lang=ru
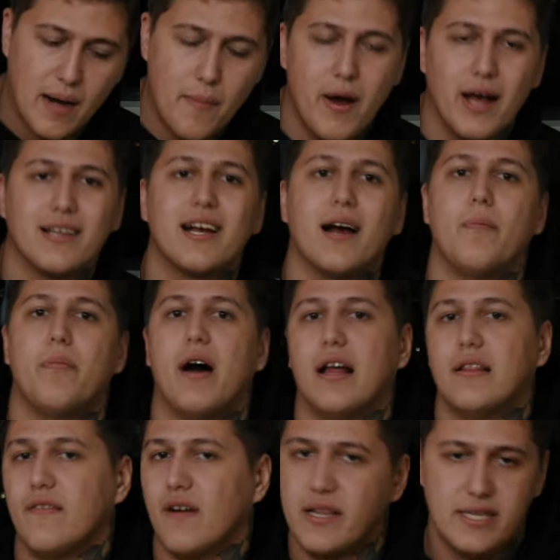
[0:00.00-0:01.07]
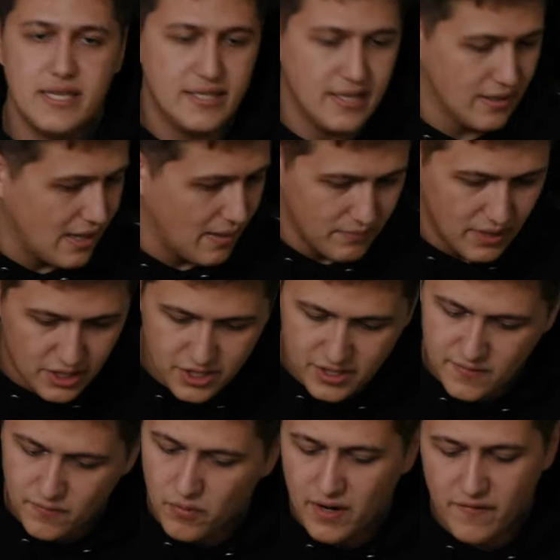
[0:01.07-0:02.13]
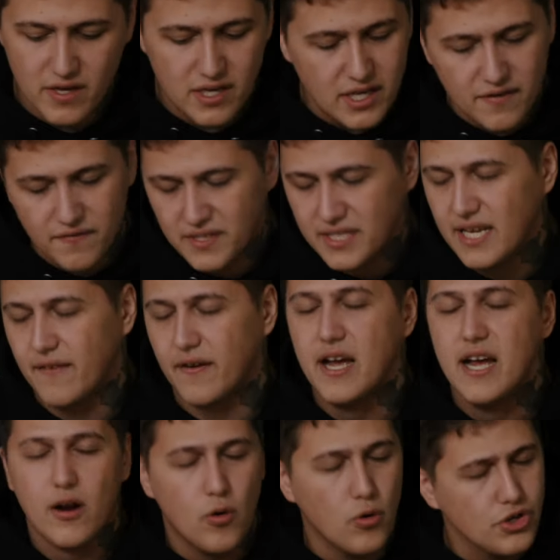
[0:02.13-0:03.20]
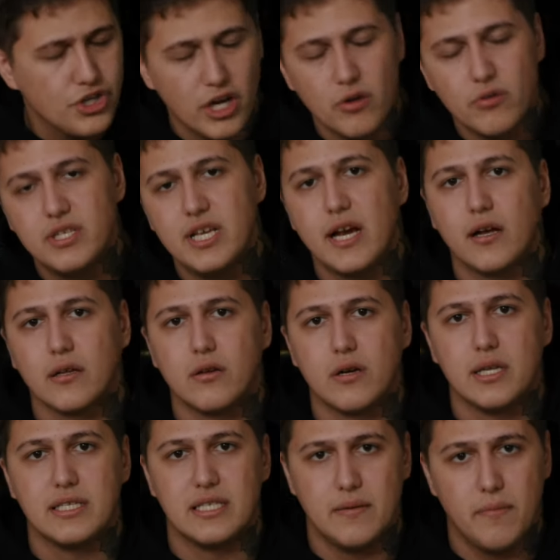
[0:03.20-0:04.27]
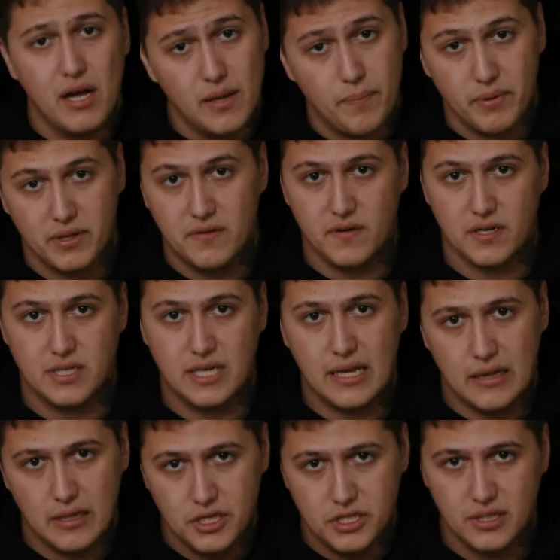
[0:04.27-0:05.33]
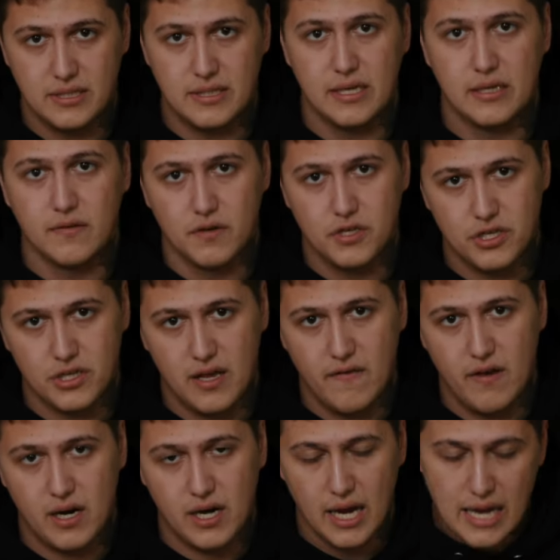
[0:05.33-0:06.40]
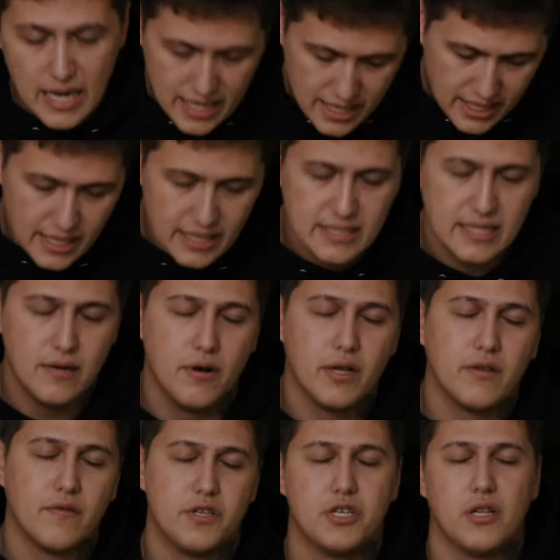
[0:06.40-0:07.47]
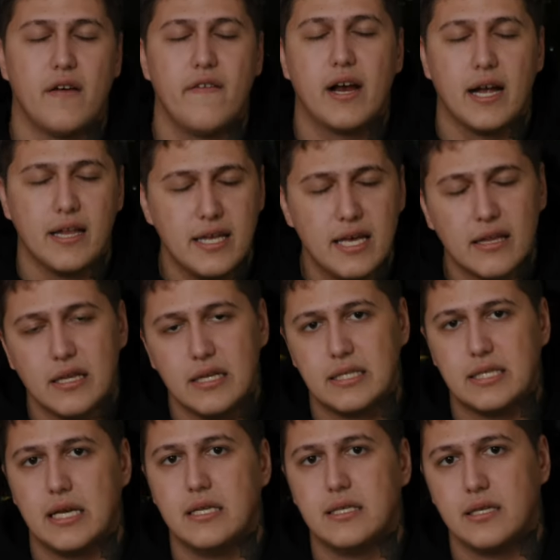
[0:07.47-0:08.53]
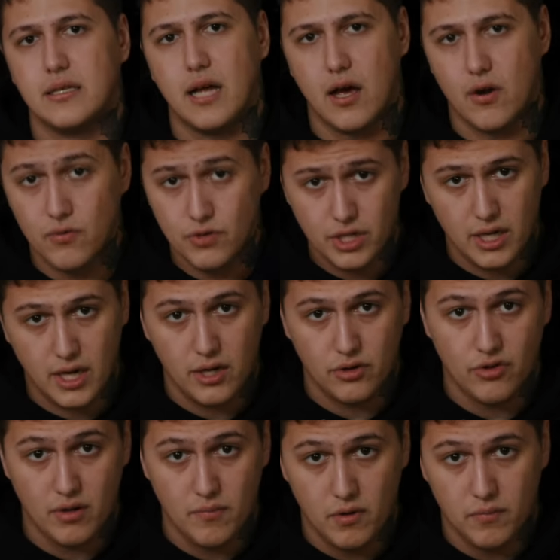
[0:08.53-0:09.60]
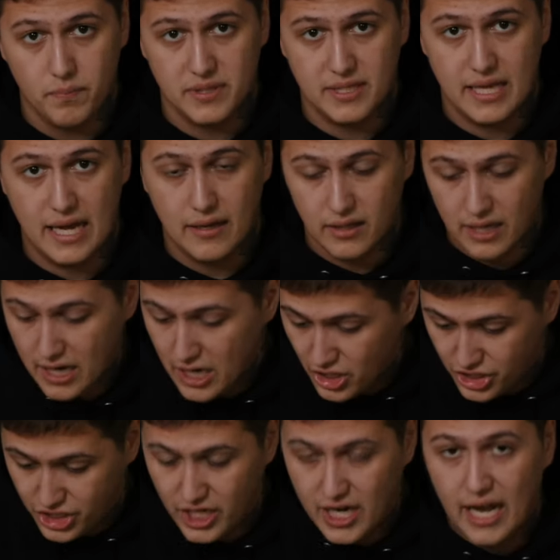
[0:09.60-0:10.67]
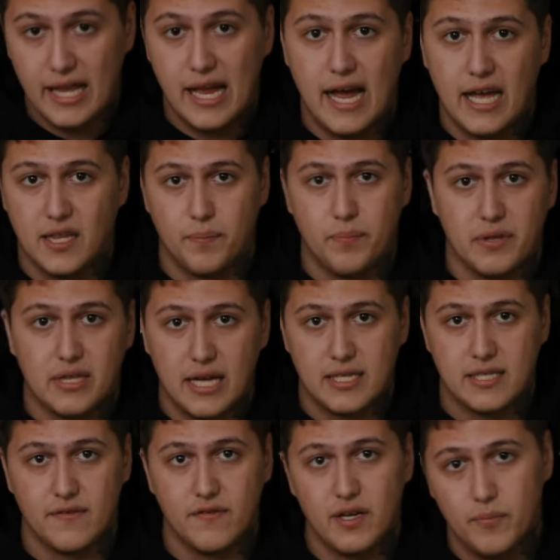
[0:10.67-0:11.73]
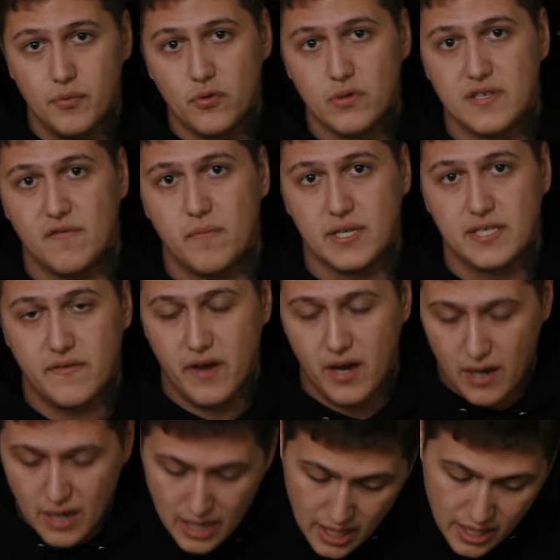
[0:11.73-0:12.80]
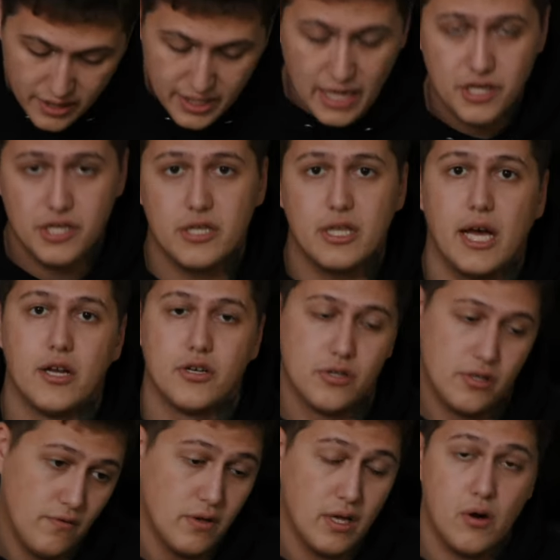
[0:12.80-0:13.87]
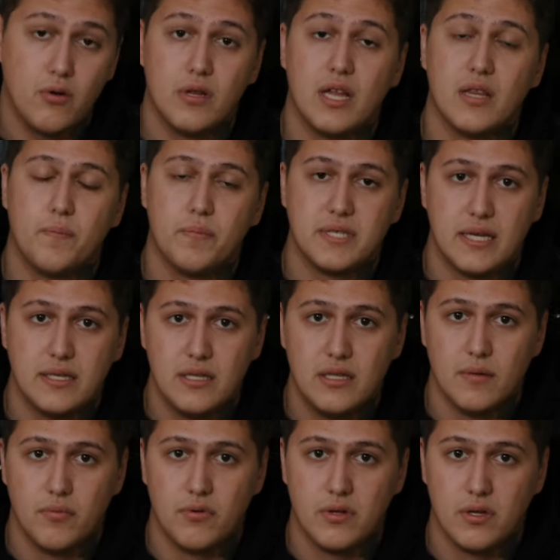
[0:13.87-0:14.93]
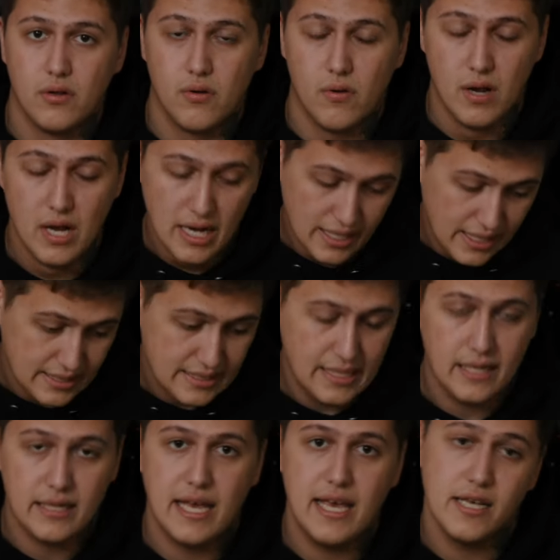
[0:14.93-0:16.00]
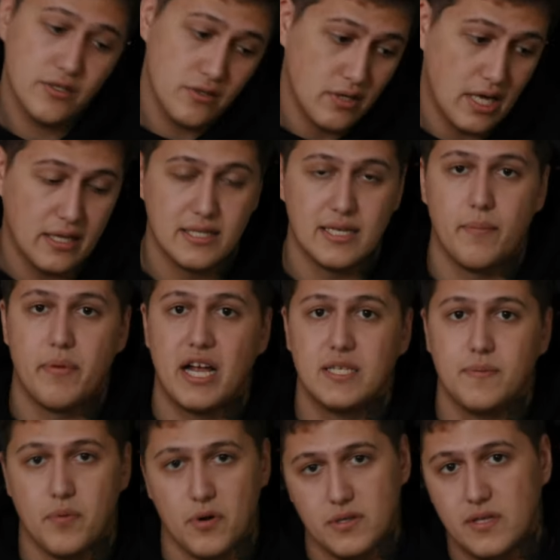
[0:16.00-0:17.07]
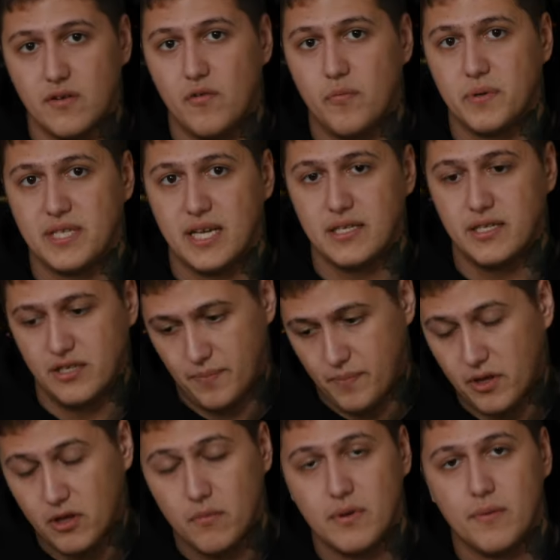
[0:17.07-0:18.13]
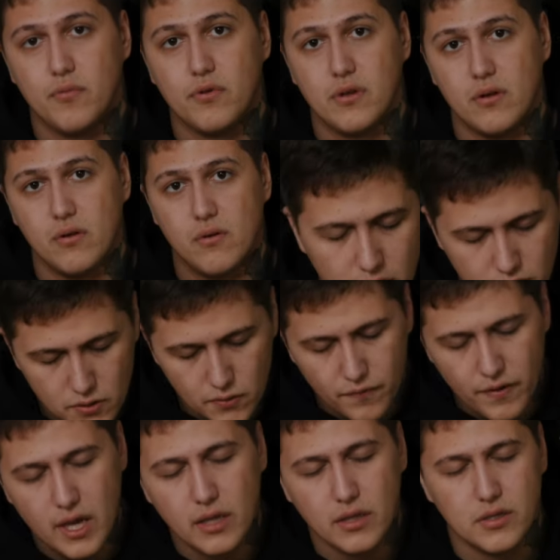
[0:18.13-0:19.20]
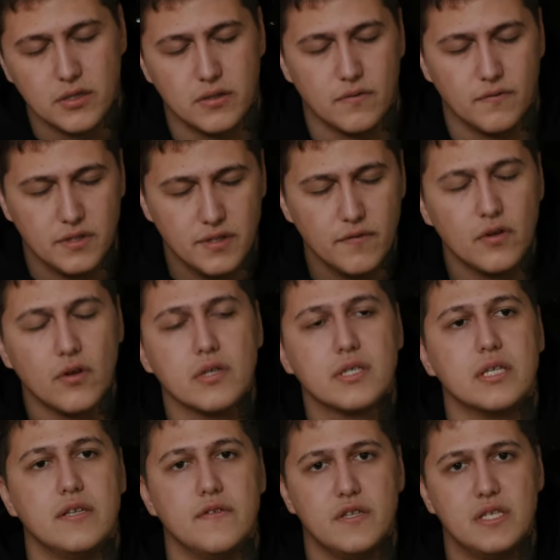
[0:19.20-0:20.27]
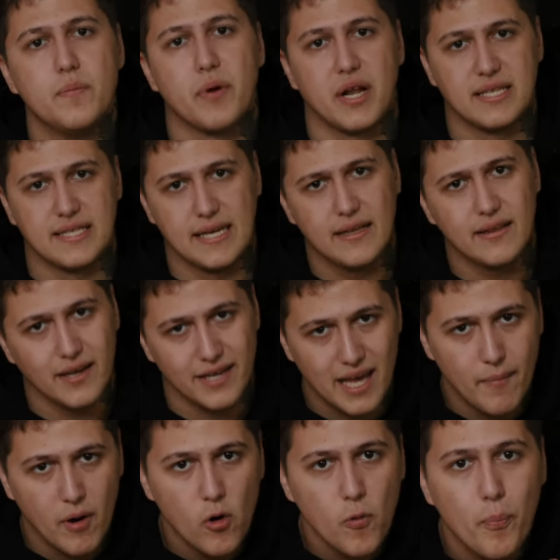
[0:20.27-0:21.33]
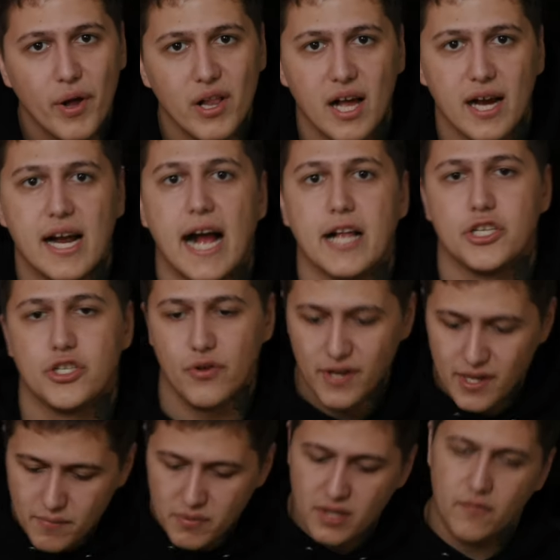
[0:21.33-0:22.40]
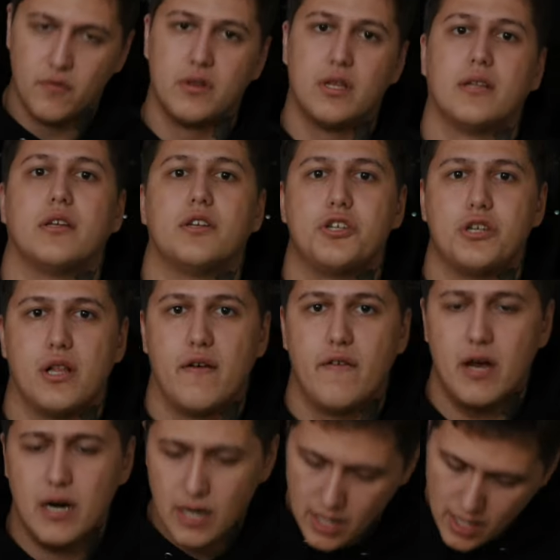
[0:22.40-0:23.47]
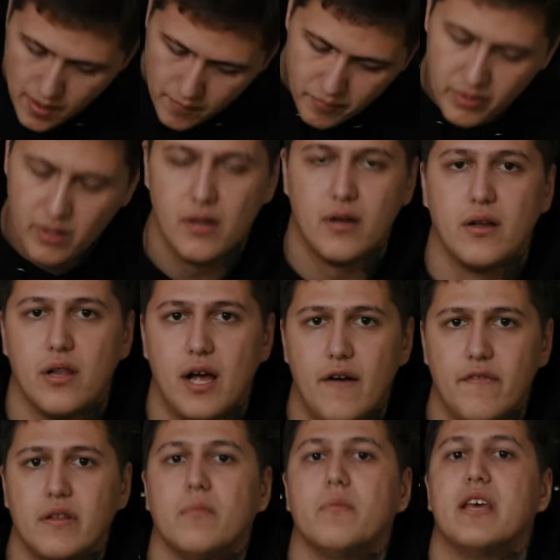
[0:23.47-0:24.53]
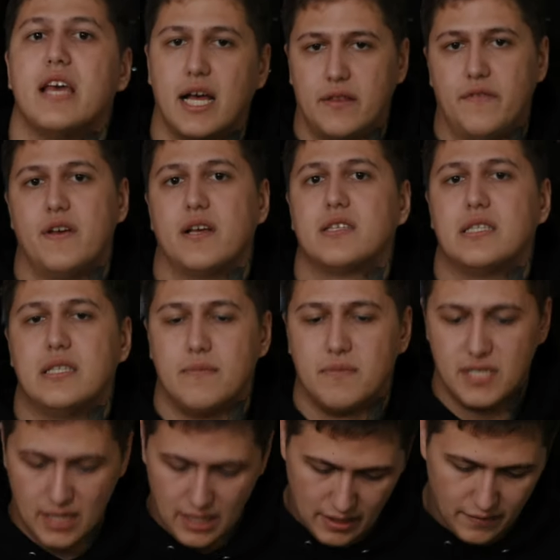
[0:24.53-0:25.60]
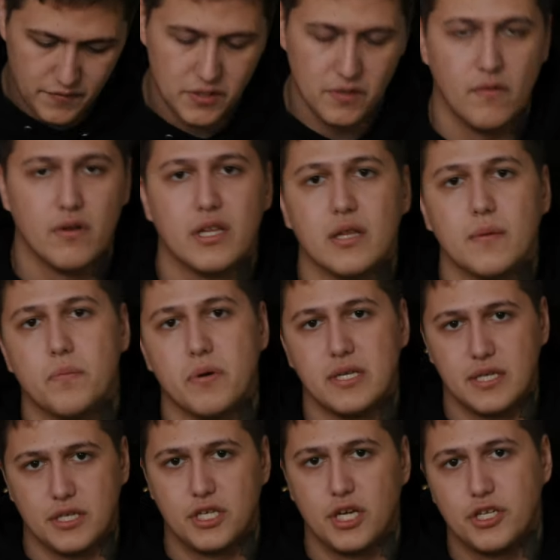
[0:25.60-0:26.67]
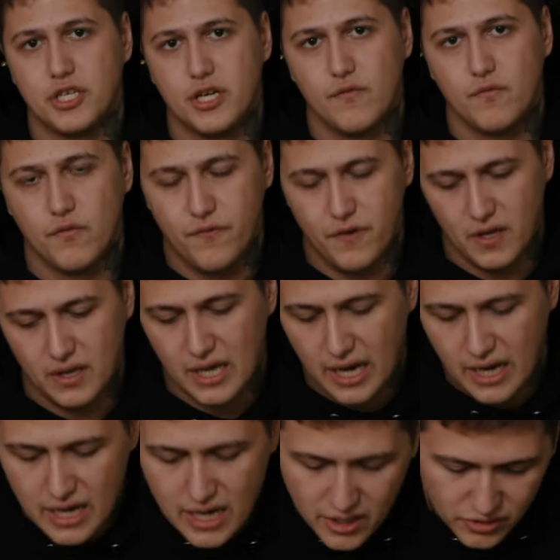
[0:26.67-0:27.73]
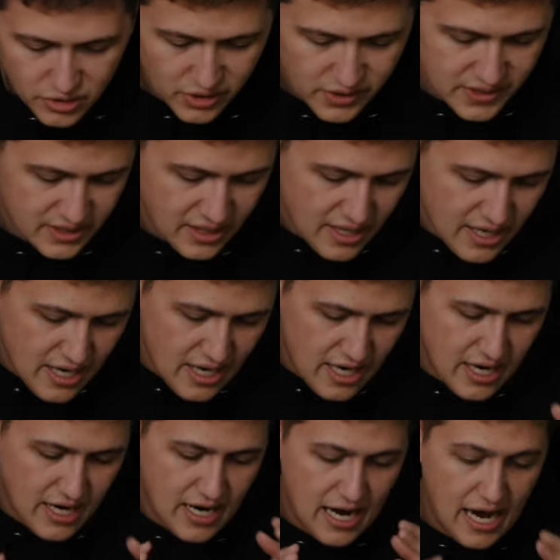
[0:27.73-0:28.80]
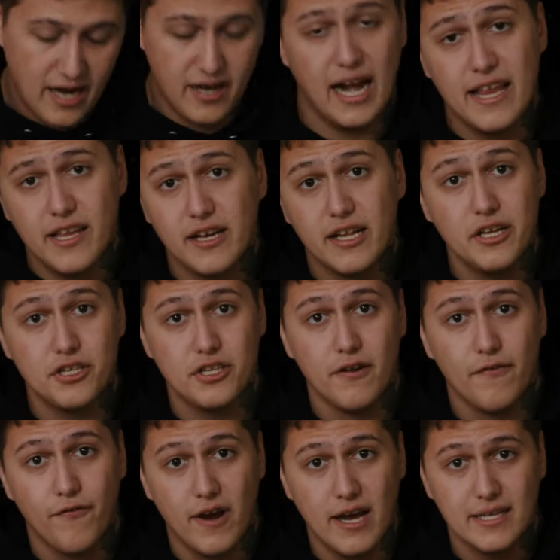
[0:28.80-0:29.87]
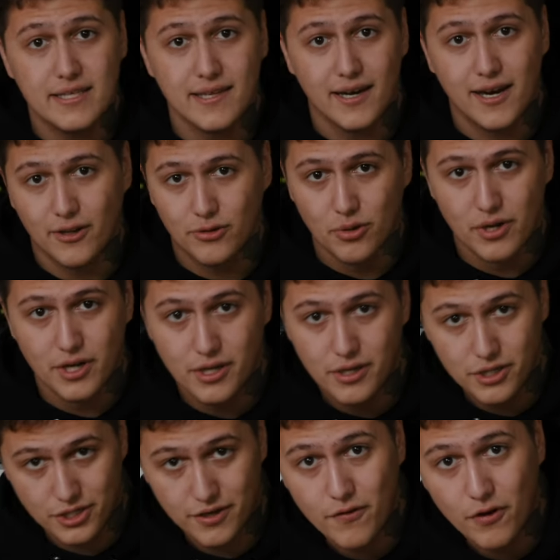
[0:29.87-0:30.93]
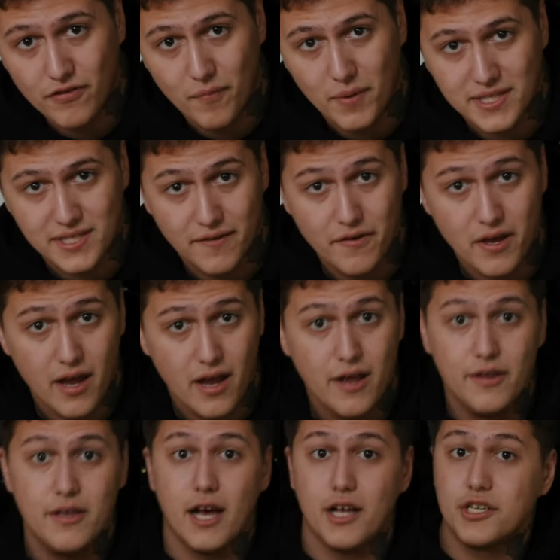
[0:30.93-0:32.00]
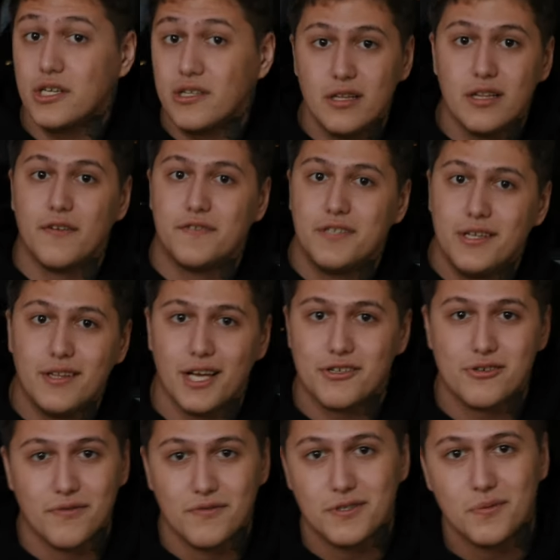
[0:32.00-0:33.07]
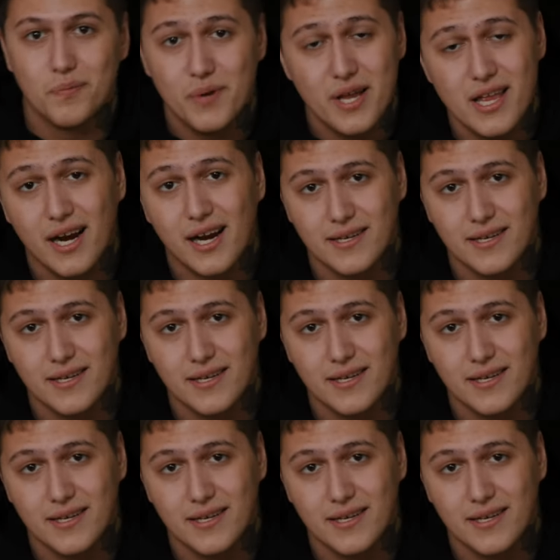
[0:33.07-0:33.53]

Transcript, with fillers: Роман Кабан, водитель, там наши звуковики, все. Куча людей, которые это снимала, подтвердят личность этого человека. И если у этого человека нет лицензии на оружие, которым он постоянно щеголяет и пытается выебнуться в Москве, я считаю, что его нахуй надо посадить на бутылку. Если она есть, то надо забрать и просто его посадить, а потом на бутылку. С уверенностью в 99% я могу полагать, что именно вот этот человек – был главным и ответственным за все вот это произошедшее в Уфе, да? То есть э, охранник личный Фейса, который живет в Москве, неожиданно в день нашего выступления